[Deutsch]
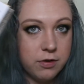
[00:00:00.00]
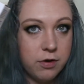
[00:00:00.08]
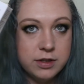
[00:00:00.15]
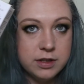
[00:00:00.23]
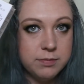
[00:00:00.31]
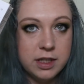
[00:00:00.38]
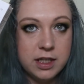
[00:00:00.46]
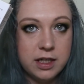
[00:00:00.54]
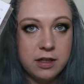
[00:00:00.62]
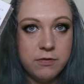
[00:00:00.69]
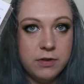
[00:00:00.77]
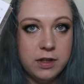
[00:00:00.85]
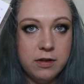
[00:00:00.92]
konnte mir da
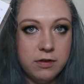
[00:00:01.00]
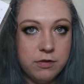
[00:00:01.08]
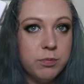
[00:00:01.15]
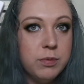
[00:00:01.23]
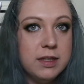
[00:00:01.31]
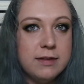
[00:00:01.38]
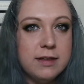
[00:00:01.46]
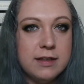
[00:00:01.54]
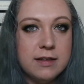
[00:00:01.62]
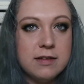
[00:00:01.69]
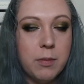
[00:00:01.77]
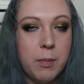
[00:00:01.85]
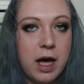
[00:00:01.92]
irgendwie zumindest die
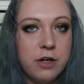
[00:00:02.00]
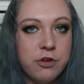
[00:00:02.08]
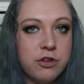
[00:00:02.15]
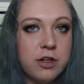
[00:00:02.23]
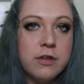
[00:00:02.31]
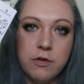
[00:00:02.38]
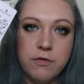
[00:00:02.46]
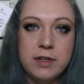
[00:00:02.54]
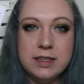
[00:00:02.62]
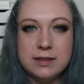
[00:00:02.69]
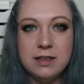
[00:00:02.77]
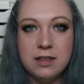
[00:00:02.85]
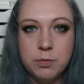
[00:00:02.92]
Tester mal anschauen, auch wenn
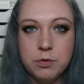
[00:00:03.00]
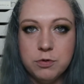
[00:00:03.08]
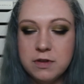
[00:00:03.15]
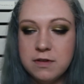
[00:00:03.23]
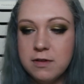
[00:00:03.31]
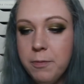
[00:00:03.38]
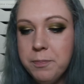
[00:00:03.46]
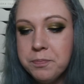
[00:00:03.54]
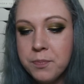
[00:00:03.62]
ich sie nicht benutze.